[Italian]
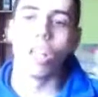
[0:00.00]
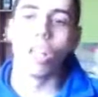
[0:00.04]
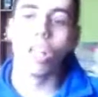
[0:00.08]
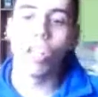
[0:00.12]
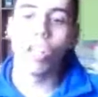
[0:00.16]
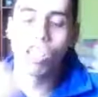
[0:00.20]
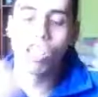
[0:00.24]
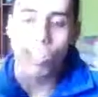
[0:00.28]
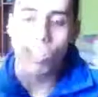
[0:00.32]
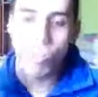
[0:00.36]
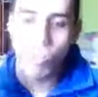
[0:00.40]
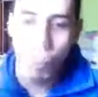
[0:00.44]

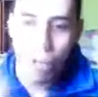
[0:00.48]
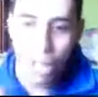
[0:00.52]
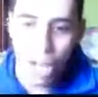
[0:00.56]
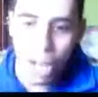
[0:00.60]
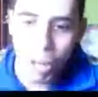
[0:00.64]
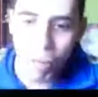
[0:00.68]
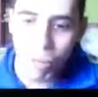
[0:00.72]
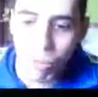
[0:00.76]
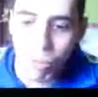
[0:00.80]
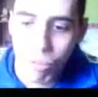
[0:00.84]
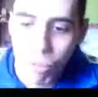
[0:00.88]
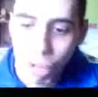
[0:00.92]
Io
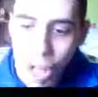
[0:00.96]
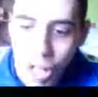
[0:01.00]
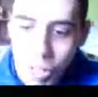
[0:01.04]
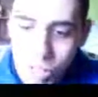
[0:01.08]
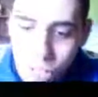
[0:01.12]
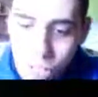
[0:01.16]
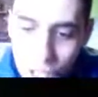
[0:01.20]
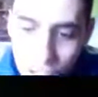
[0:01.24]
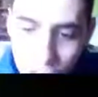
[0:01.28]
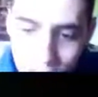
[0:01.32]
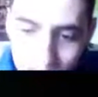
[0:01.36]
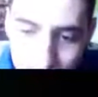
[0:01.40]
speravo
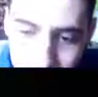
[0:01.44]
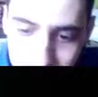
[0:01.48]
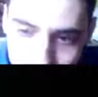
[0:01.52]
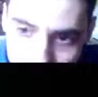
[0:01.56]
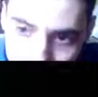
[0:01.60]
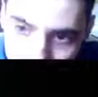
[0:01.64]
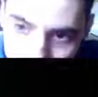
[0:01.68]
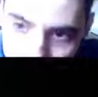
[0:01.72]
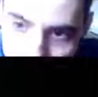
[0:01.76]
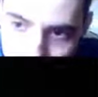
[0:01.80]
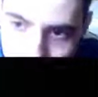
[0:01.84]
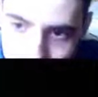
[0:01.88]
infatti che
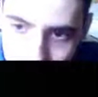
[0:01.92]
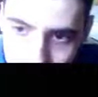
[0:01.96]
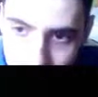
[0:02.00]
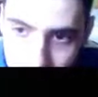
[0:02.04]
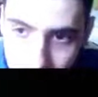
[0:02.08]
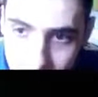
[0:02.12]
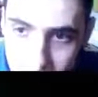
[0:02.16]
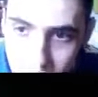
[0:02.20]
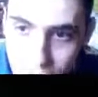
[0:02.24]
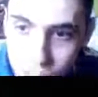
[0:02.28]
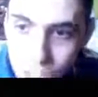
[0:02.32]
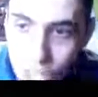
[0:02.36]

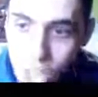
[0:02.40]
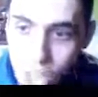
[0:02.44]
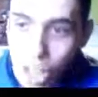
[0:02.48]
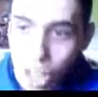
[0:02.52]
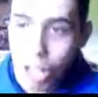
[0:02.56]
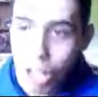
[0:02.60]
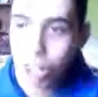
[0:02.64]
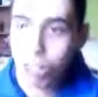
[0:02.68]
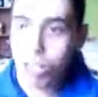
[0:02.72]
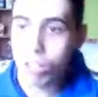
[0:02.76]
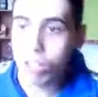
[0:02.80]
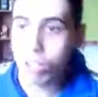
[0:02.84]

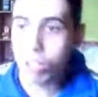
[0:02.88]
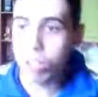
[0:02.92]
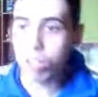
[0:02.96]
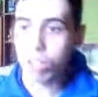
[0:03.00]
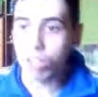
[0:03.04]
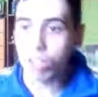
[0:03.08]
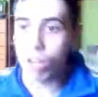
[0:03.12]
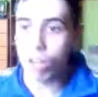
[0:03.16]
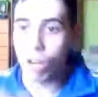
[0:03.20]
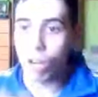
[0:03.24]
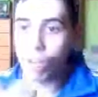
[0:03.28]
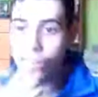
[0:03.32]
non